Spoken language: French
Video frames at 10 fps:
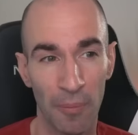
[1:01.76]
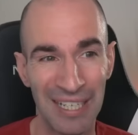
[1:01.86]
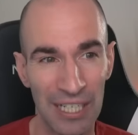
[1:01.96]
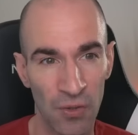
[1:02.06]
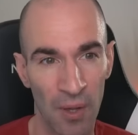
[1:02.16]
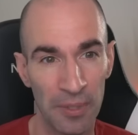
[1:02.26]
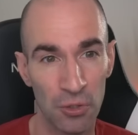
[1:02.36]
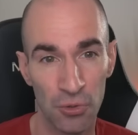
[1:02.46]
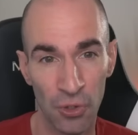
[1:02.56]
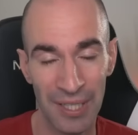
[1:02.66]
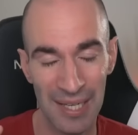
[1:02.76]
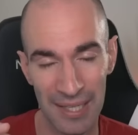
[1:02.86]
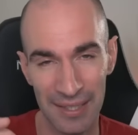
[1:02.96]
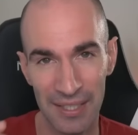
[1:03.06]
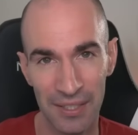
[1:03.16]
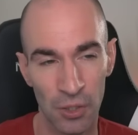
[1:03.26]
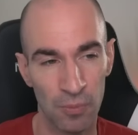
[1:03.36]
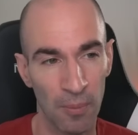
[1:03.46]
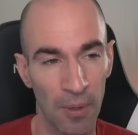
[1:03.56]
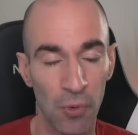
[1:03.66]
jouer à 1080p. Je suis en train de la tester en
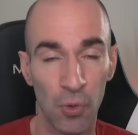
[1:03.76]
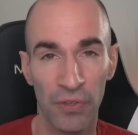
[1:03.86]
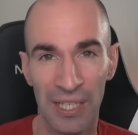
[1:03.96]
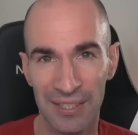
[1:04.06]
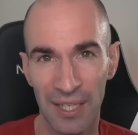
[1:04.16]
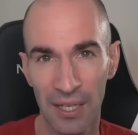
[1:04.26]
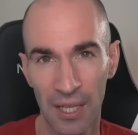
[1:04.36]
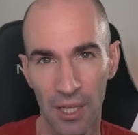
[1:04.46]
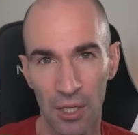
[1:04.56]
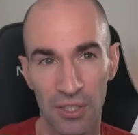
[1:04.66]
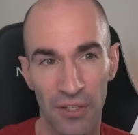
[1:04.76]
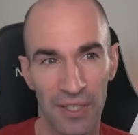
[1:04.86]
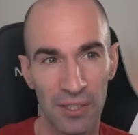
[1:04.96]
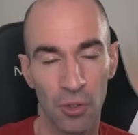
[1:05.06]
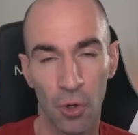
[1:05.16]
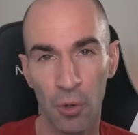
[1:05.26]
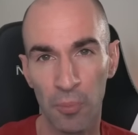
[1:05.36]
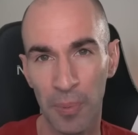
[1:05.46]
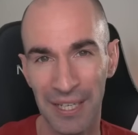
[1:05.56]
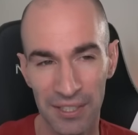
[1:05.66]
ce moment, donc on verra ça. Ça va être dans
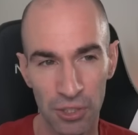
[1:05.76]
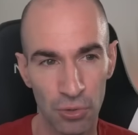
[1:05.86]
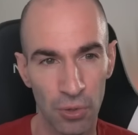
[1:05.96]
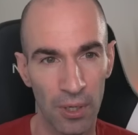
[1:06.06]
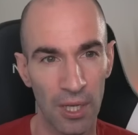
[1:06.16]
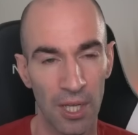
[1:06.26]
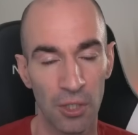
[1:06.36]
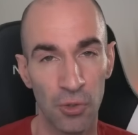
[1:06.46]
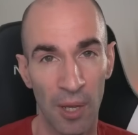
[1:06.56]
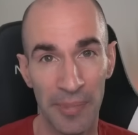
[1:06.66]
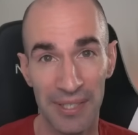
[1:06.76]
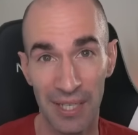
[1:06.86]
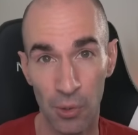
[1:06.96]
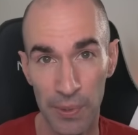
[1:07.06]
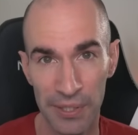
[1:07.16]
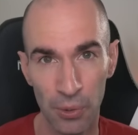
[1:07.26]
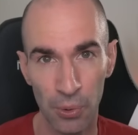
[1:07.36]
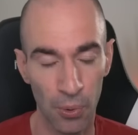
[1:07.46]
à peu près 10 jours sur un PC à 800